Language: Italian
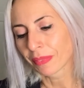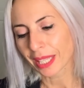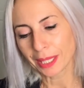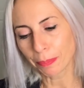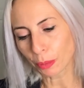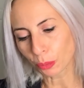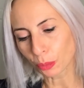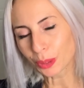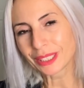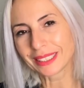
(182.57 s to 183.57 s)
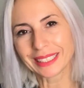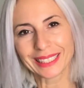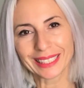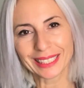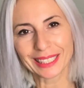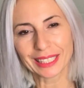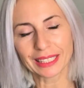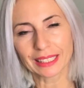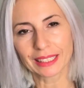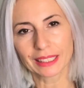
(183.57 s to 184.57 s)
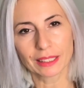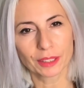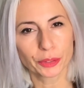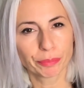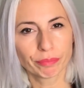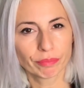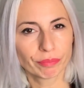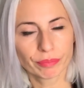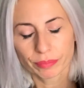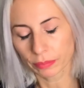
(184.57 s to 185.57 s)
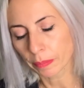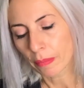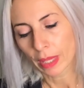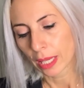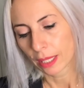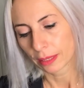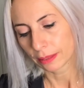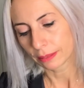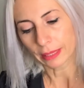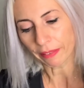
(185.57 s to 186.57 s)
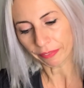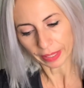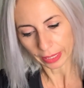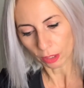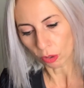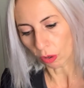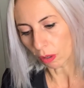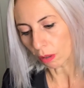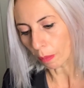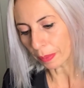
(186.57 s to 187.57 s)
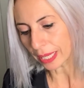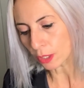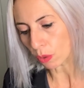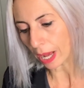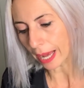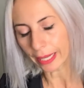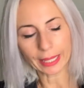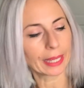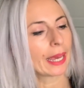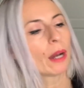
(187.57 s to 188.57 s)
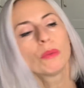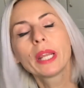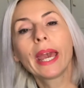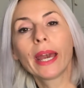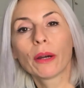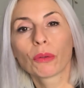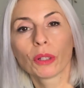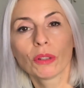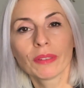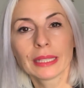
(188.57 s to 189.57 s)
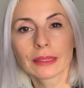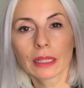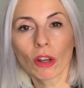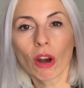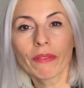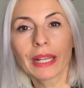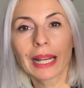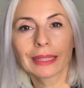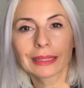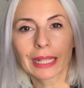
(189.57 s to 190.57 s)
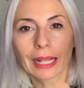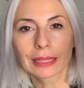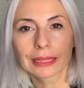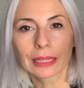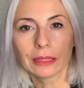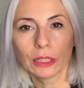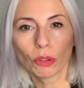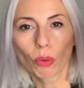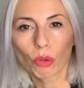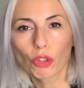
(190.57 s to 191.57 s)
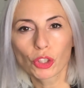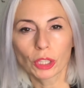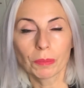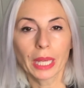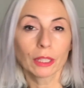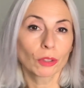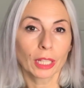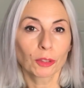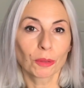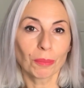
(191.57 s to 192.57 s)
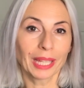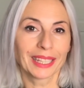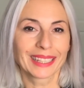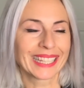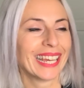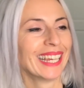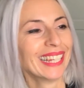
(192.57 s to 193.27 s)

i prodotti... Ehm, da frigo ho preso anche a 1,99 euro la salsa di noci mi è ritornato in mente